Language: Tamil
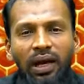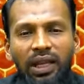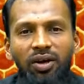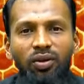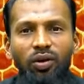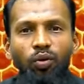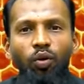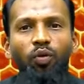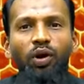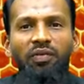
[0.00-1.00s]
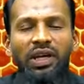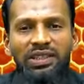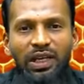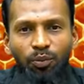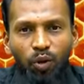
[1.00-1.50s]
அதாவது ஒவ்வொரு
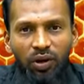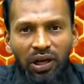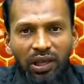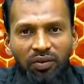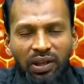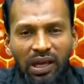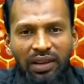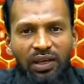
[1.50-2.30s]
விளைச்சல் பொருட்களையும் வந்து